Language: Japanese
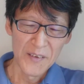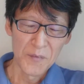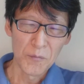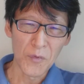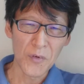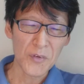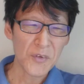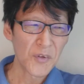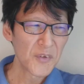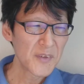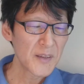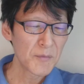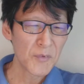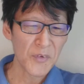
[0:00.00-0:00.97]
もうこ
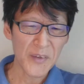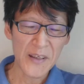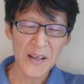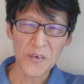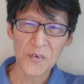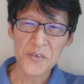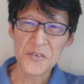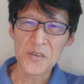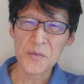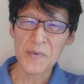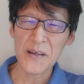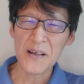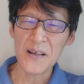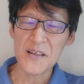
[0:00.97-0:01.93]
んなもん結婚する
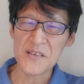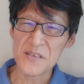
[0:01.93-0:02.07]
前から